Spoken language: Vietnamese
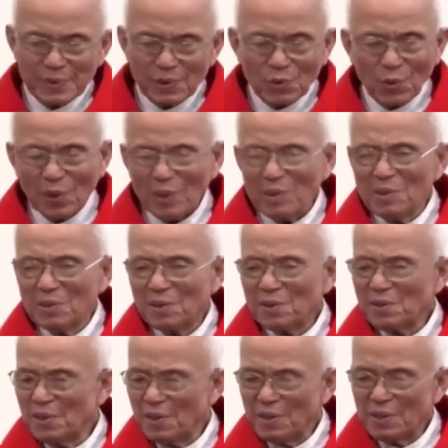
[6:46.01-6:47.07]
Tuyển
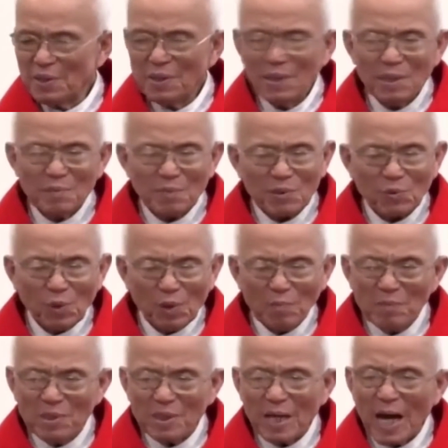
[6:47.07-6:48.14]
người gì mà tuyển
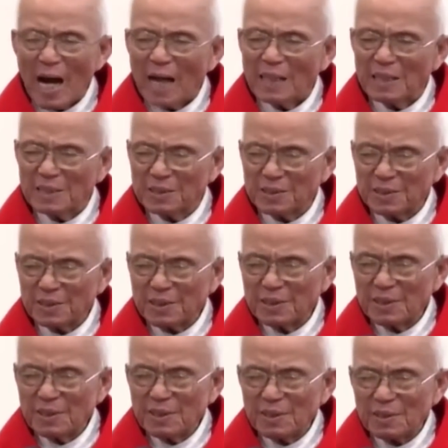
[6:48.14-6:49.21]
12 người
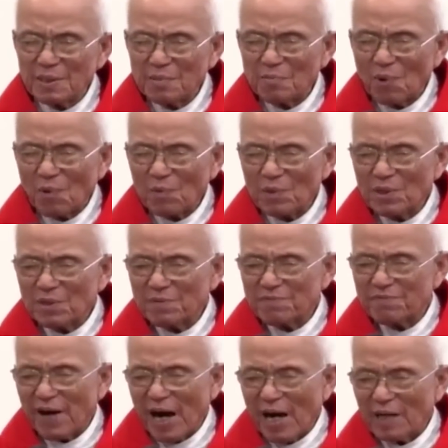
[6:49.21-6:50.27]
thì một người
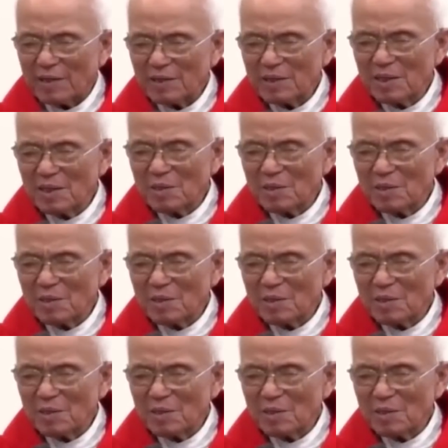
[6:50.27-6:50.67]
phản,